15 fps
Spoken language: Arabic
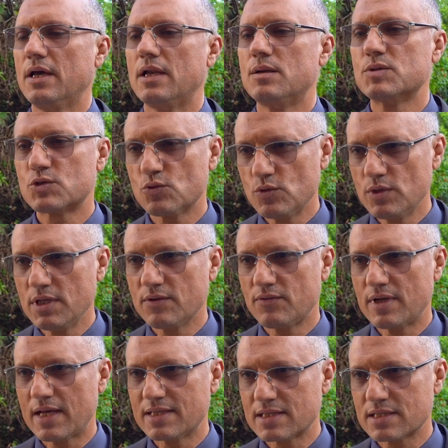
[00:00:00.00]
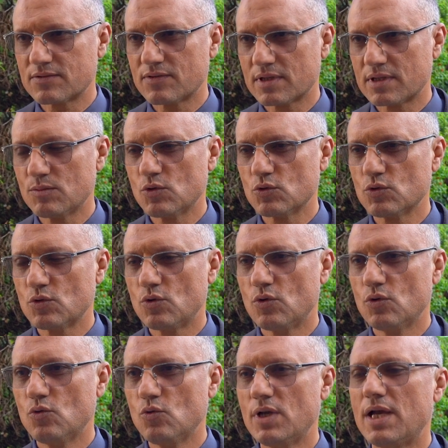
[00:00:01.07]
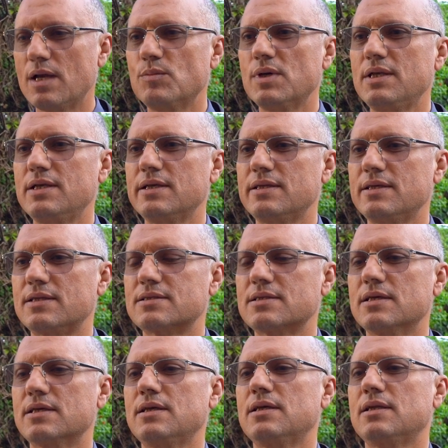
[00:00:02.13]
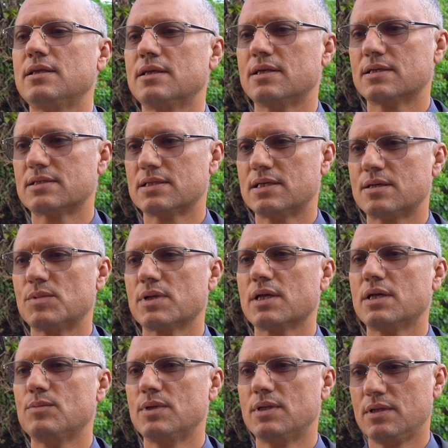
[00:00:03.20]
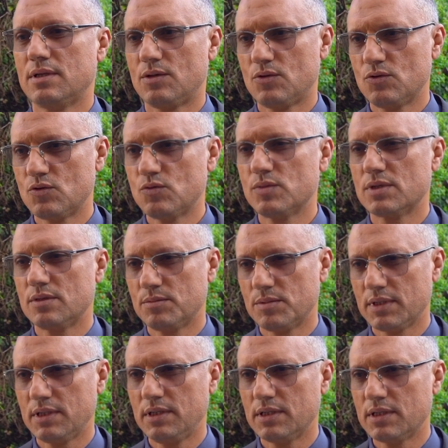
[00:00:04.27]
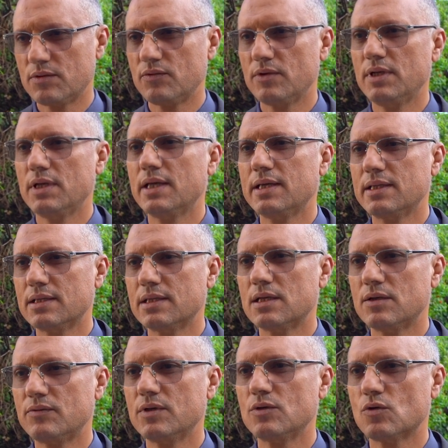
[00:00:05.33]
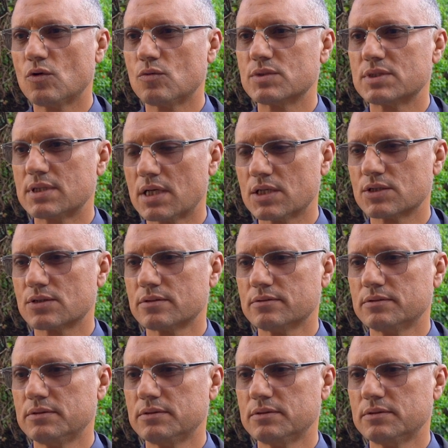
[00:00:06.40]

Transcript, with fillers: المسؤوليه في الاساس في هذا الموضوع هو العمليه ديال التحرير ديال الاسعار من قبل ديال الحكومه ديال بن كيران في النهايه ديال 2015